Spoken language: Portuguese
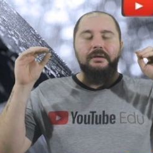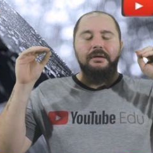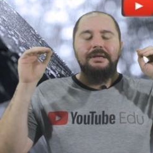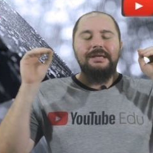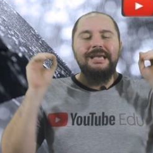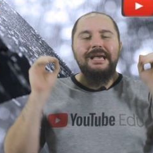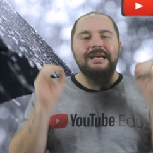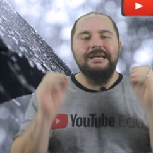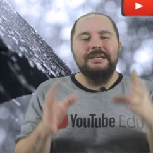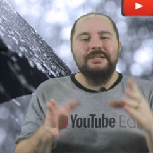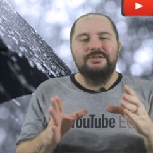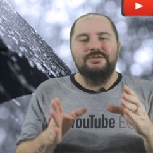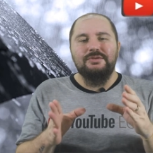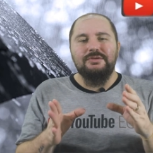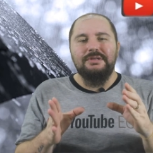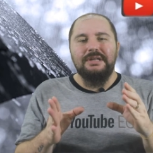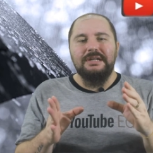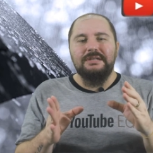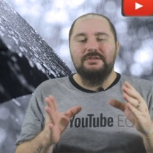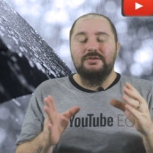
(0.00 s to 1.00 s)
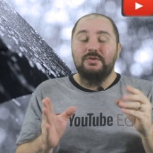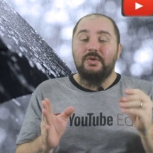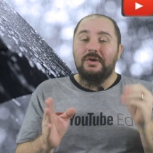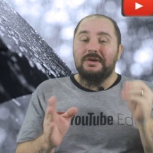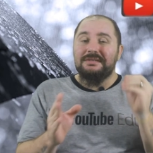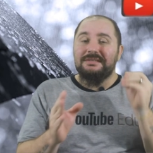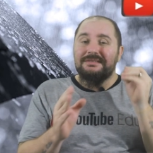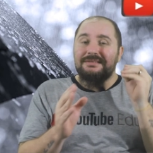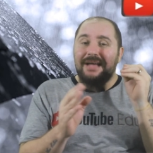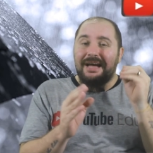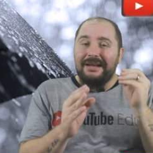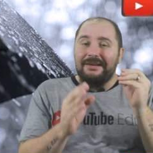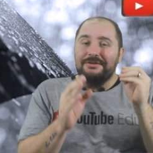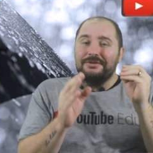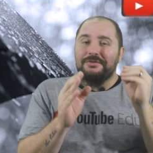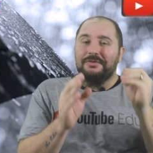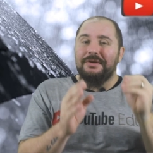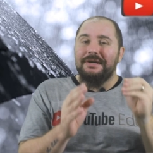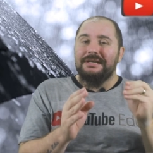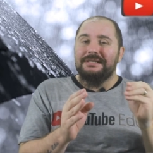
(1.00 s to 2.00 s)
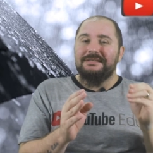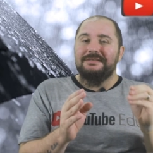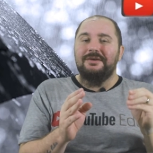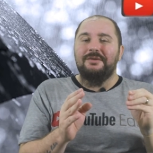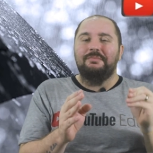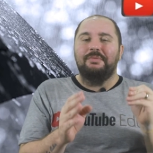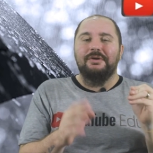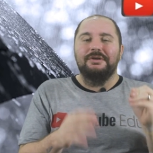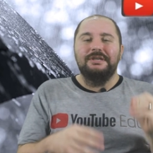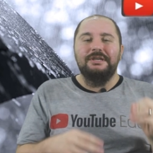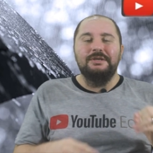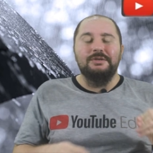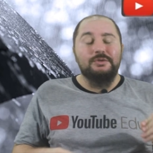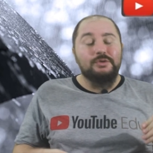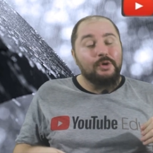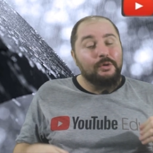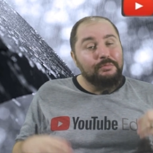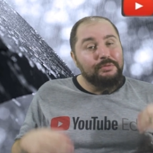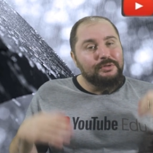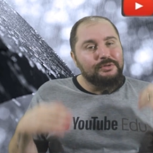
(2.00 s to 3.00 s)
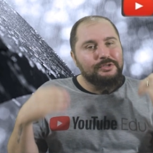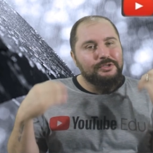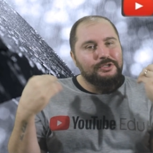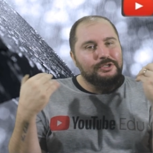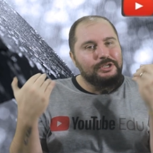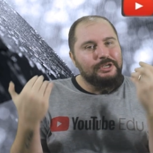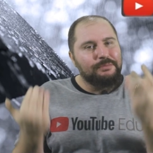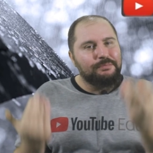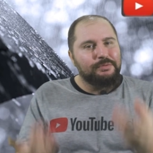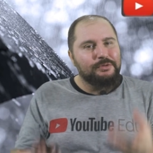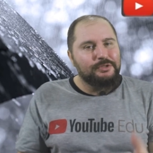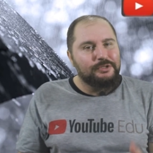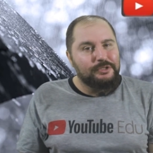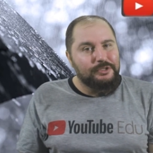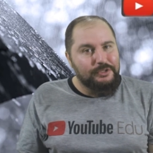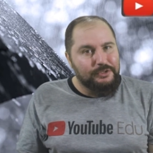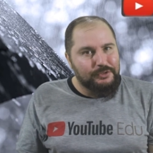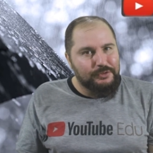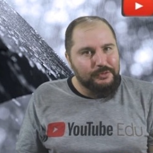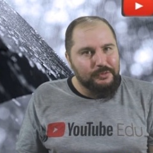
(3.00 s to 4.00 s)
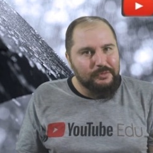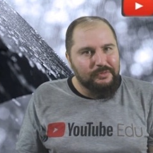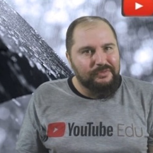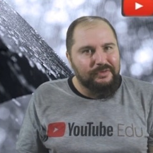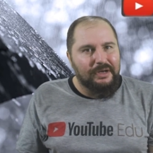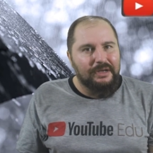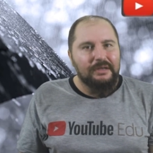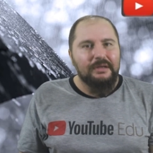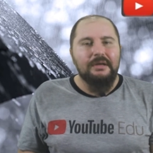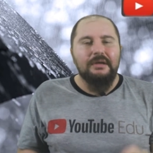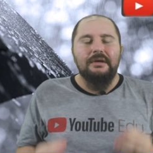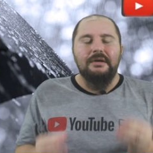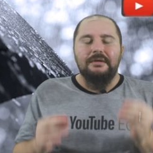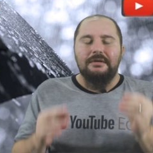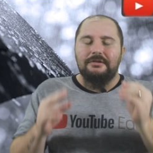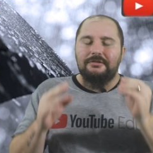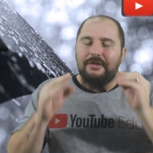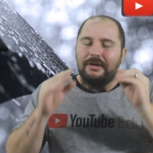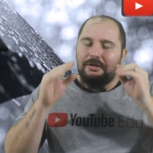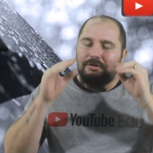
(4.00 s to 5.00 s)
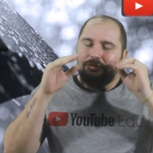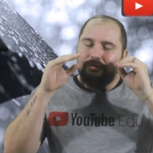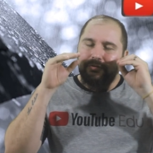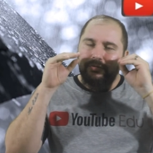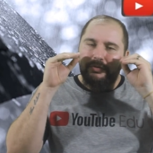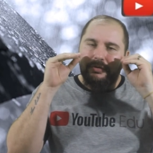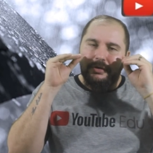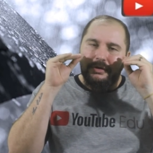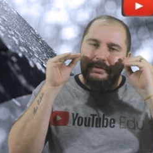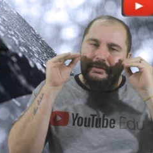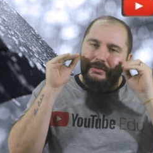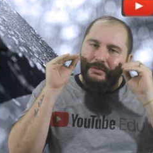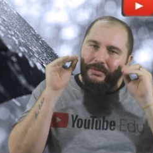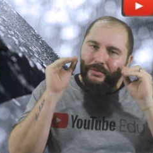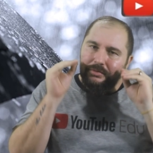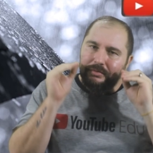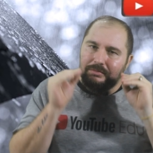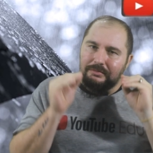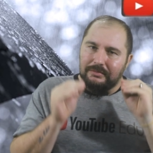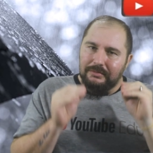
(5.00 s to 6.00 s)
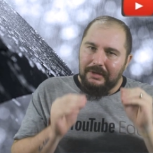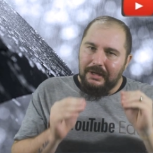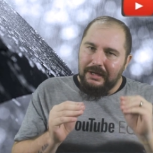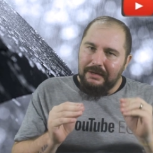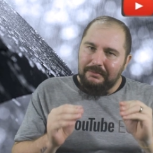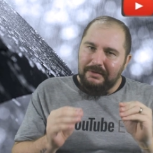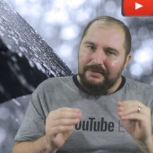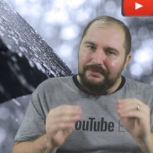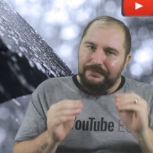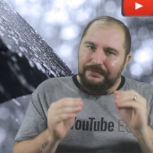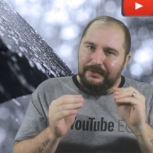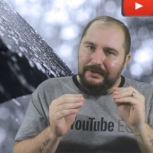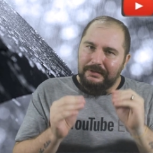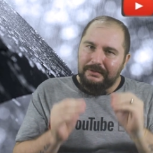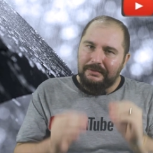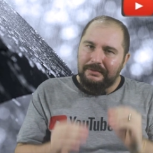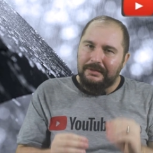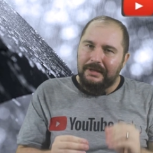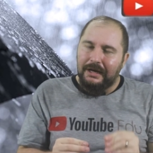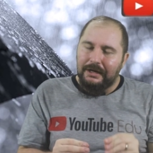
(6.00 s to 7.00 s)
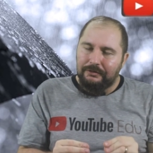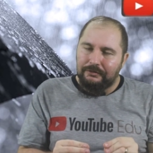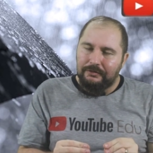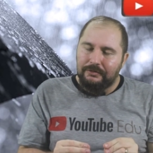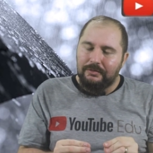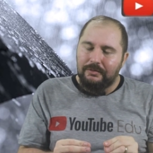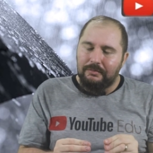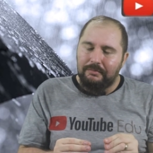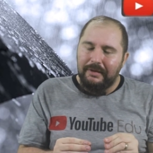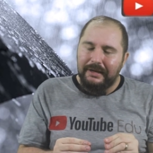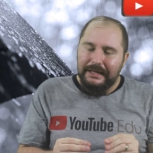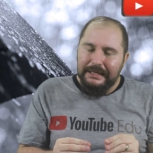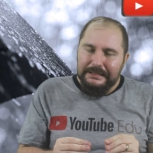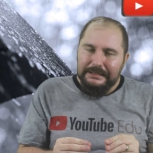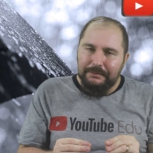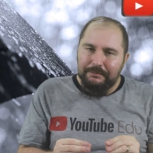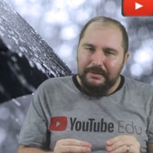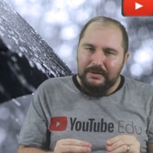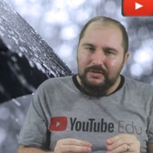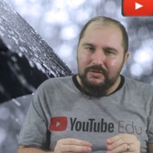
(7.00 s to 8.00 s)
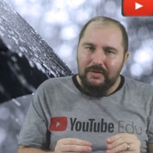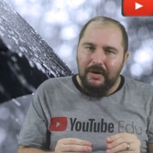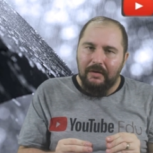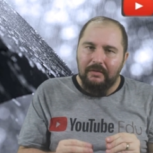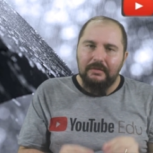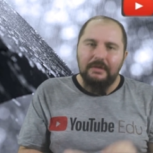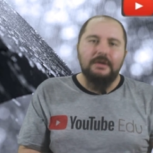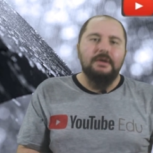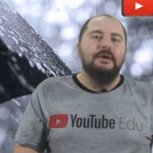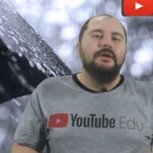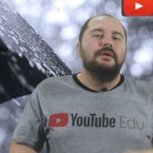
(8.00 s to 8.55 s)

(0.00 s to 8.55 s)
E aí, estudantes, gostaram de conhecer um pouquinho sobre os tipos de chuva? Gente, outro tema fantástico, beleza, pessoal?